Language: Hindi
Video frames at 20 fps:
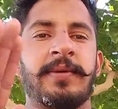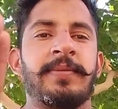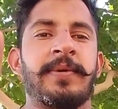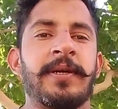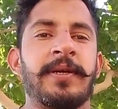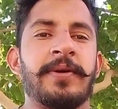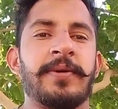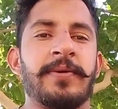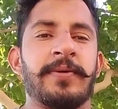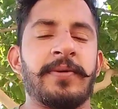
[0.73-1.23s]

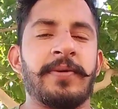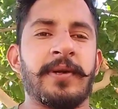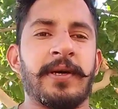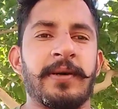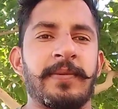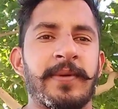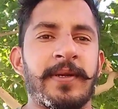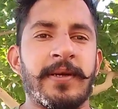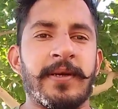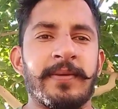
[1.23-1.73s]
भाइयों को
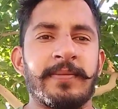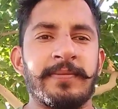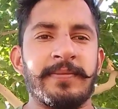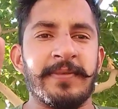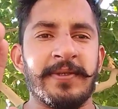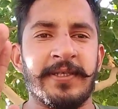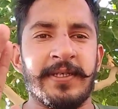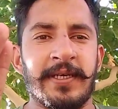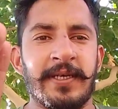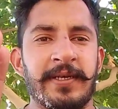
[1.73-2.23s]
राम राम
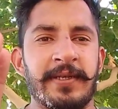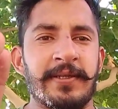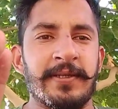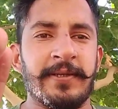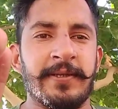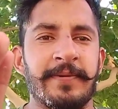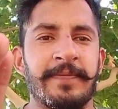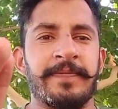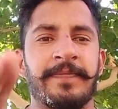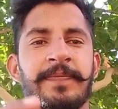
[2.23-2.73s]
जय
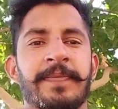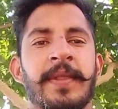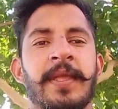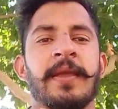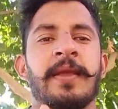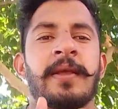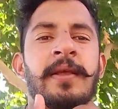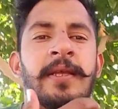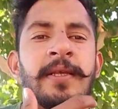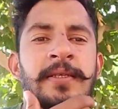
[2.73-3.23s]
हिंद
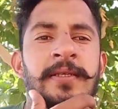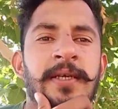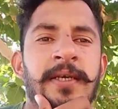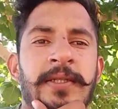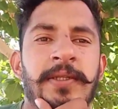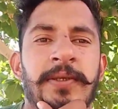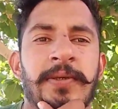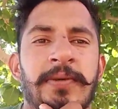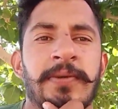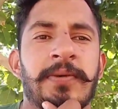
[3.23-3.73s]

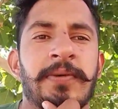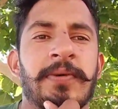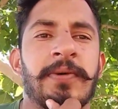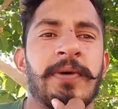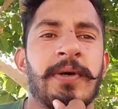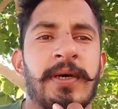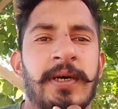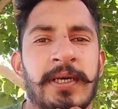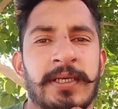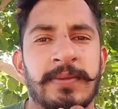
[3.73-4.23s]
साथियों
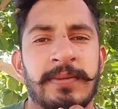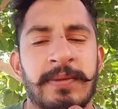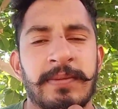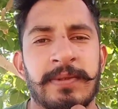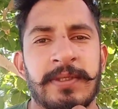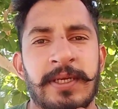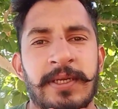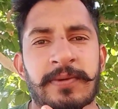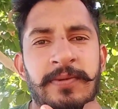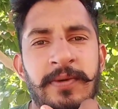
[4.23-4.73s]
आज मैं
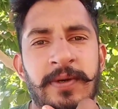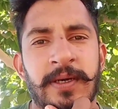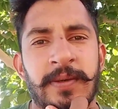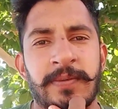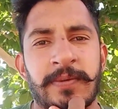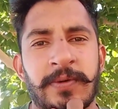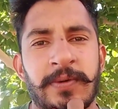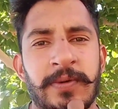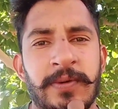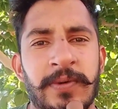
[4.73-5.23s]
बता दूं
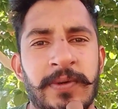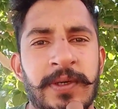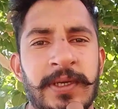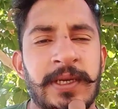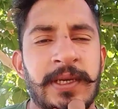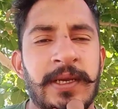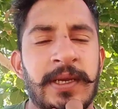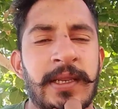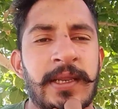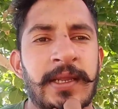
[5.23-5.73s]
आपको कि
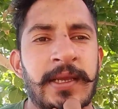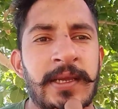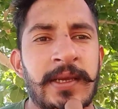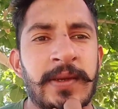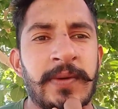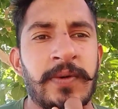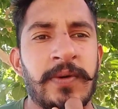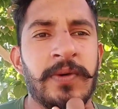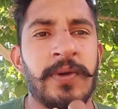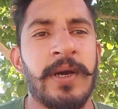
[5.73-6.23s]
कल है
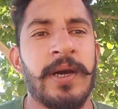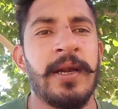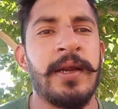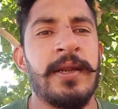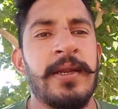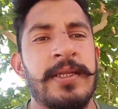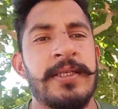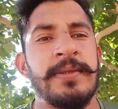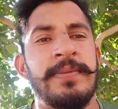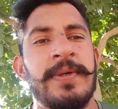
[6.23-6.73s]
वो गार्ड
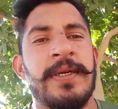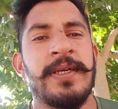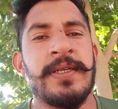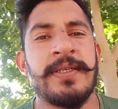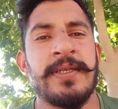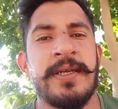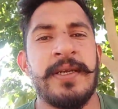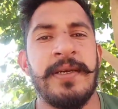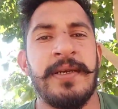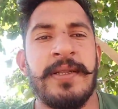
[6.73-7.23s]
रेजिमेंट
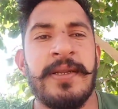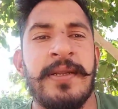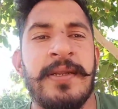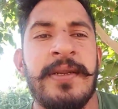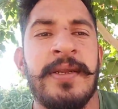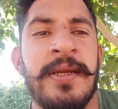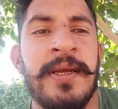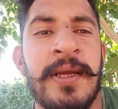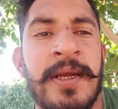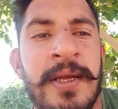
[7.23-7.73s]
सेंटर
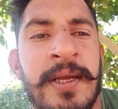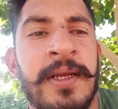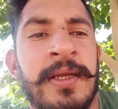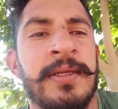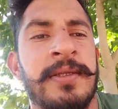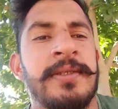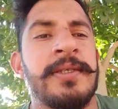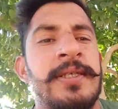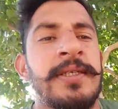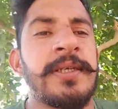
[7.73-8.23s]

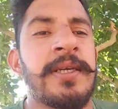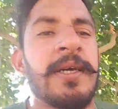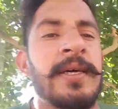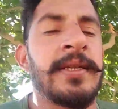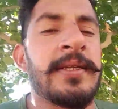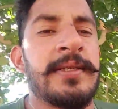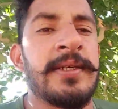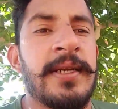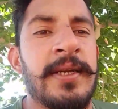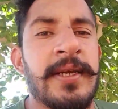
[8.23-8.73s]
जिसका
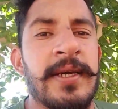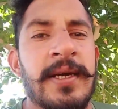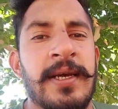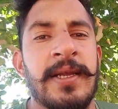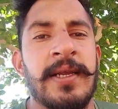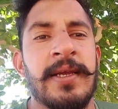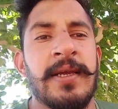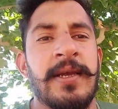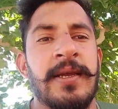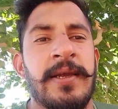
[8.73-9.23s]
रिजल्ट आ
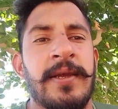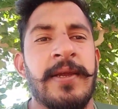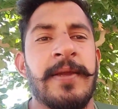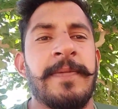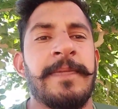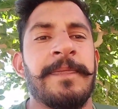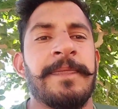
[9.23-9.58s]
गया है